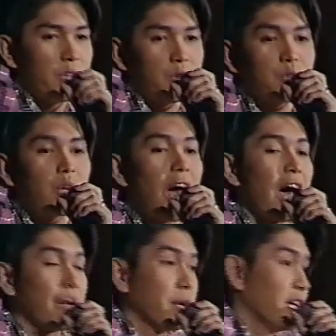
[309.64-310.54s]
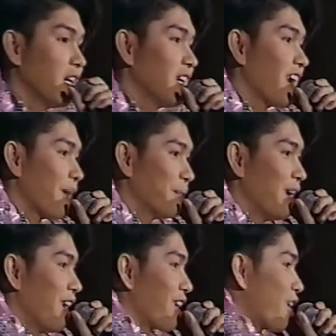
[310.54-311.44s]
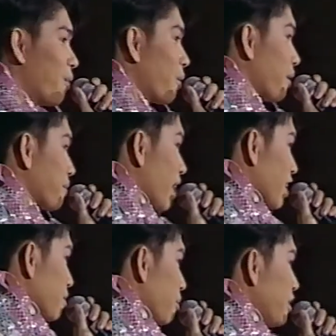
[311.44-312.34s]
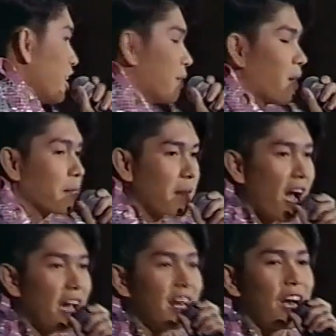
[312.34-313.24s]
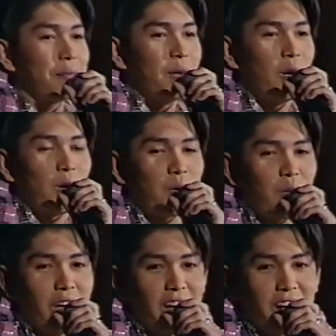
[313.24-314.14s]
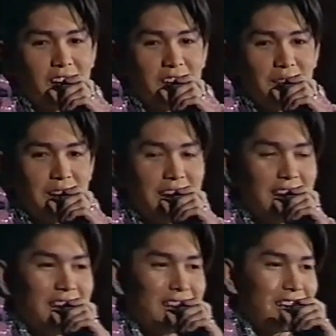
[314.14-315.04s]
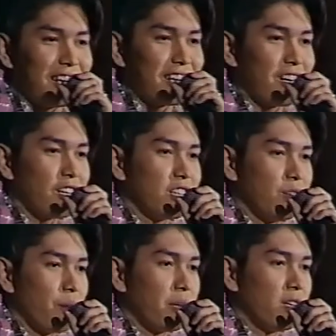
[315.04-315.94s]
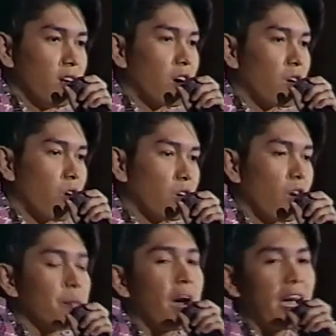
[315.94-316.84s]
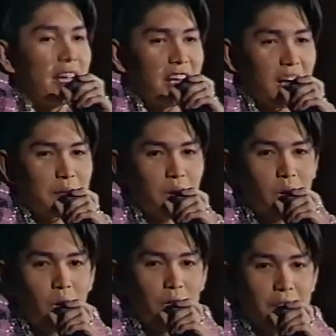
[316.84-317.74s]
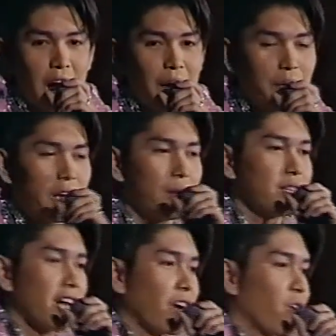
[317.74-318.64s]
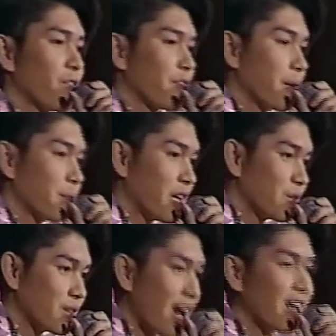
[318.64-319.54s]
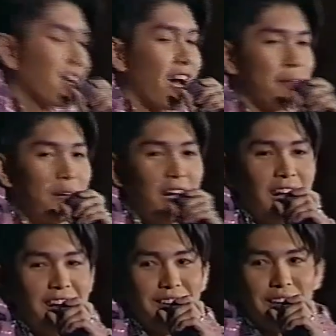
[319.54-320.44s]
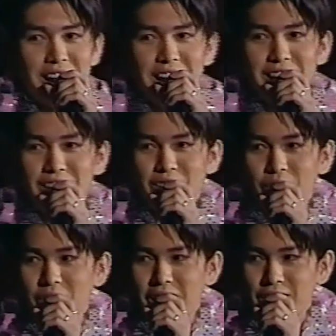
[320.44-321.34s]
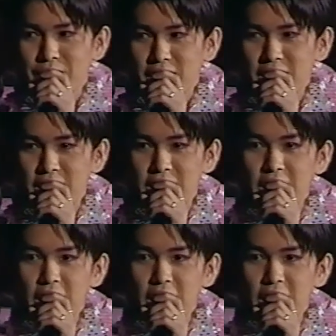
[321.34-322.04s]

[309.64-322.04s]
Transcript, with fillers: วิทยุจุฬาในวันนี้นะครับ ก็พบกับแขกท่านผู้มีเกียรติมากมายนะครับ กุ้งเองวันนี้ก็ถือว่าเป็นนักร้องน้องใหม่นะครับก็ขอฝากไว้ในหัวใจของแฟนเพลงทุกท่านนะครับวันนี้ก็ต้องขอกราบสวัสดี